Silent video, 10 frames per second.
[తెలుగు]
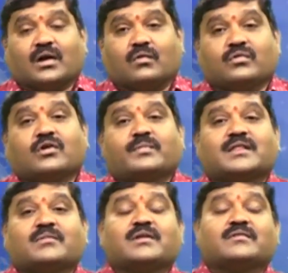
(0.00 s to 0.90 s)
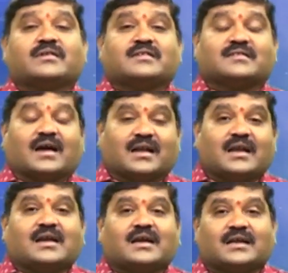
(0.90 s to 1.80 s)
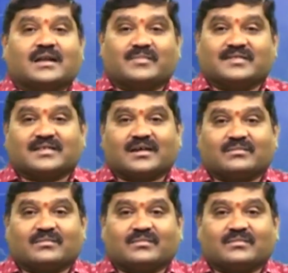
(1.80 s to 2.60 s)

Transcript: గౌరవప్రదమైనటువంటి స్థానాన్ని అక్కడ కల్పిస్తారు